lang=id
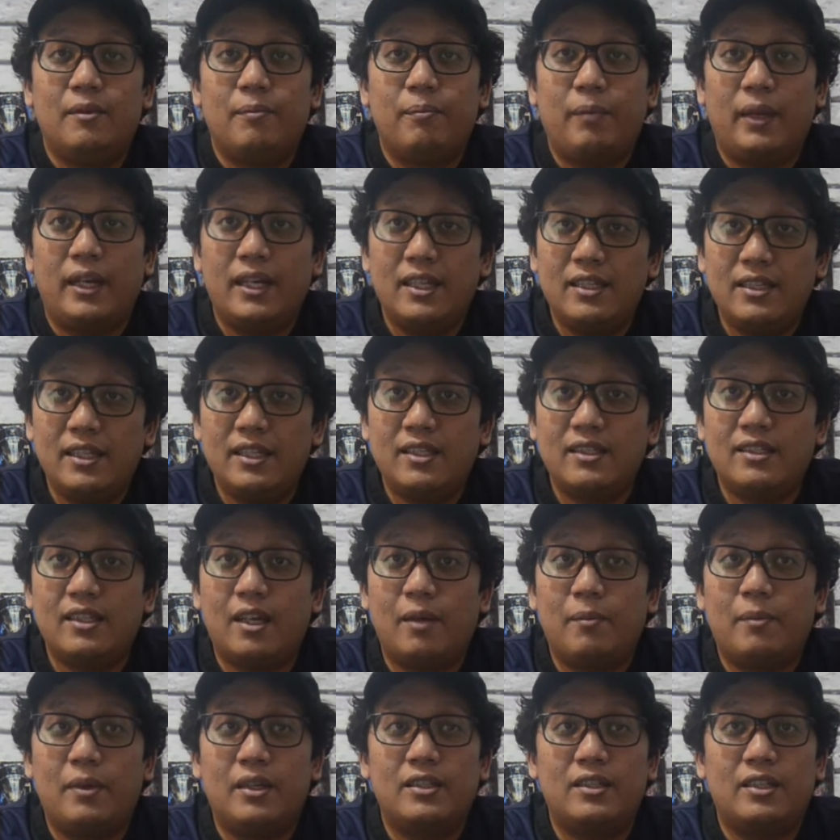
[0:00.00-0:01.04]
Perisic
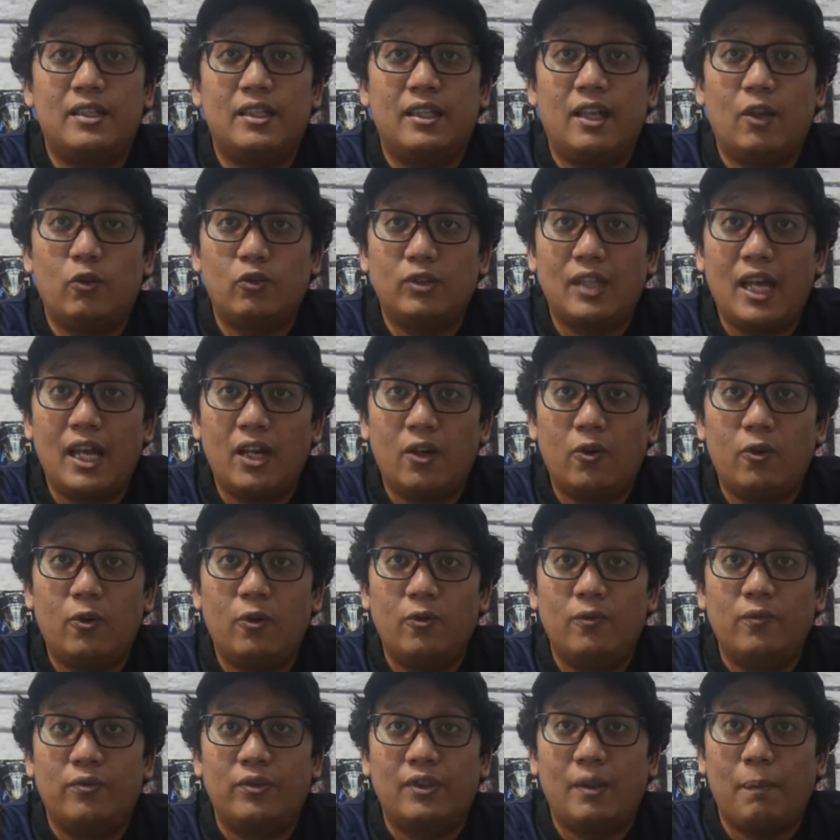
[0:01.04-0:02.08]
sama si
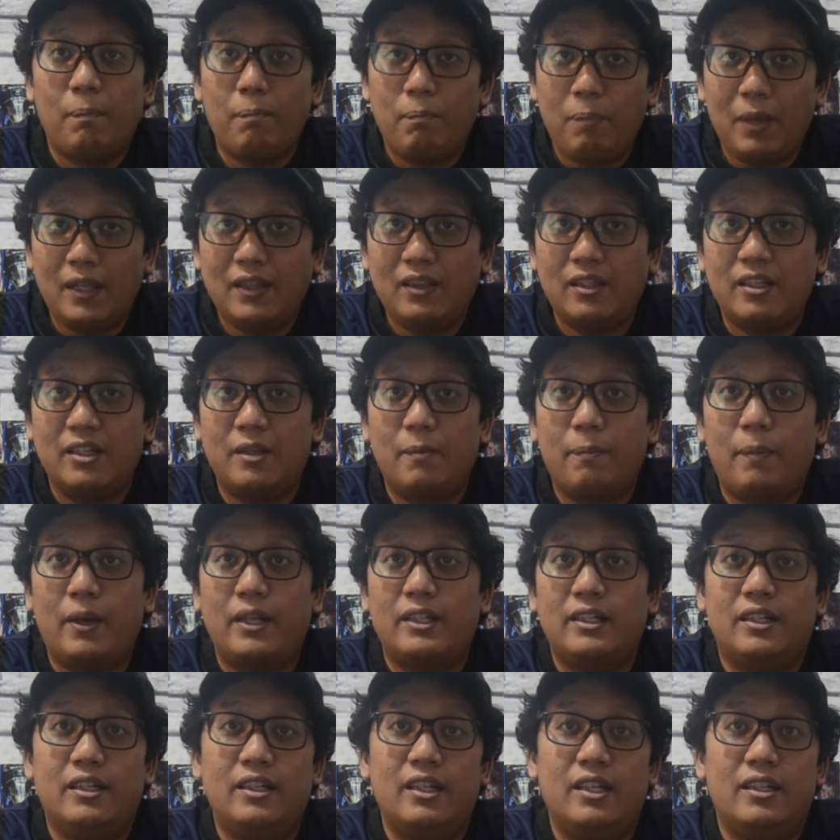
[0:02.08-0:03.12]
Lautaro tepat di
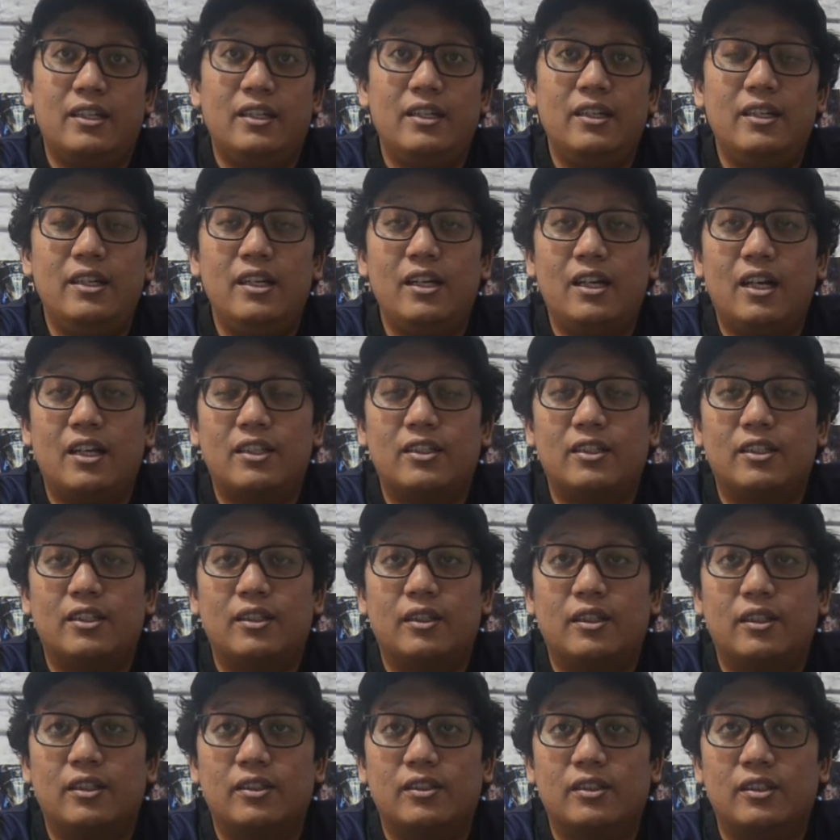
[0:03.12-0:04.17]
depannya dia jadi dia nggak se,
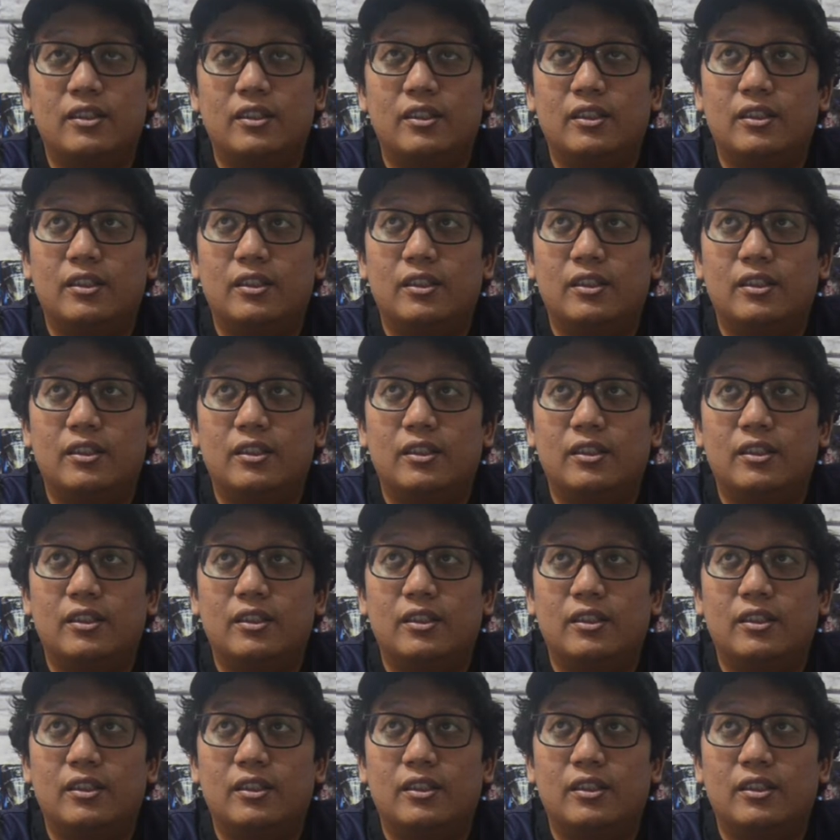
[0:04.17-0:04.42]
se